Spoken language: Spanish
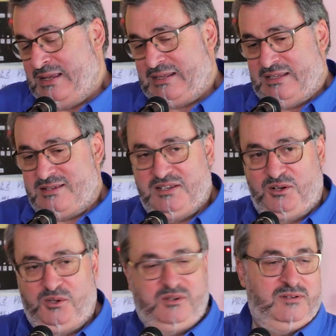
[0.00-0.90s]
hay que
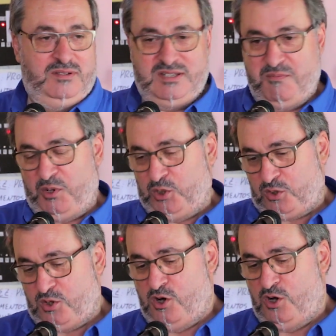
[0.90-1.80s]
decirlo sin
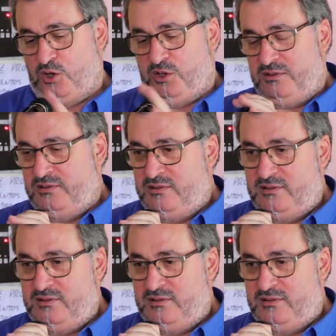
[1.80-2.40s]
protocolo,